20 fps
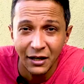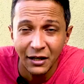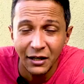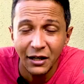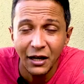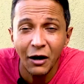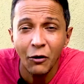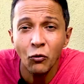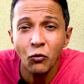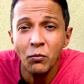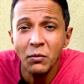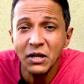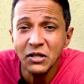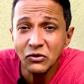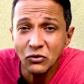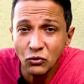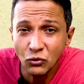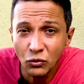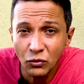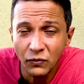E
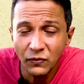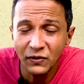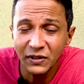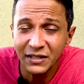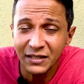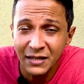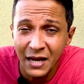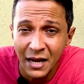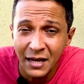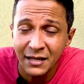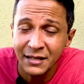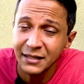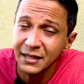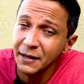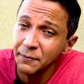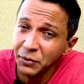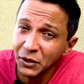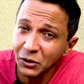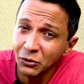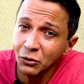algumas dúvidas
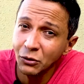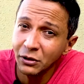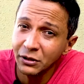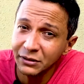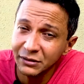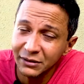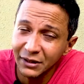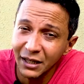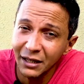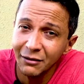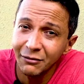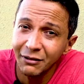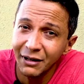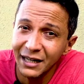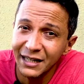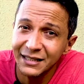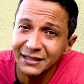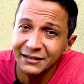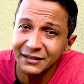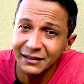sempre norteiam
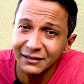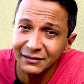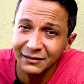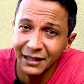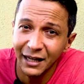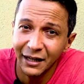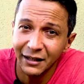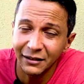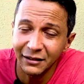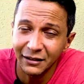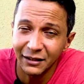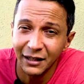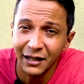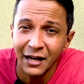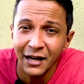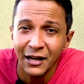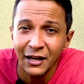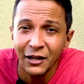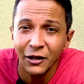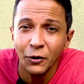essa técnica.
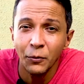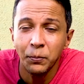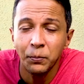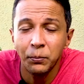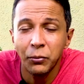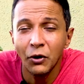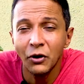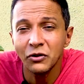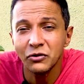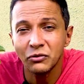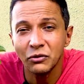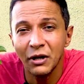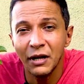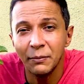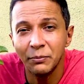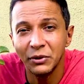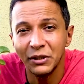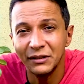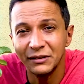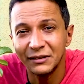Eu posso
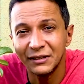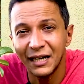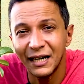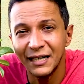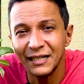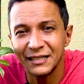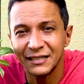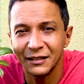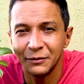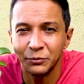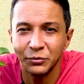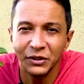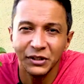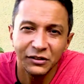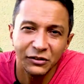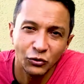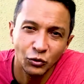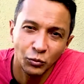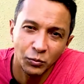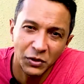replantar essa
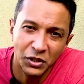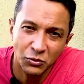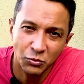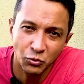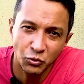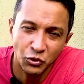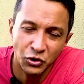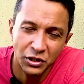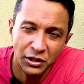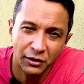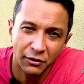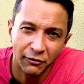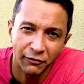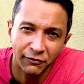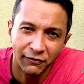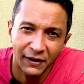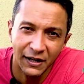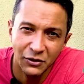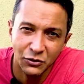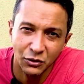planta no mesmo dia que eu
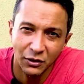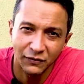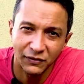faço o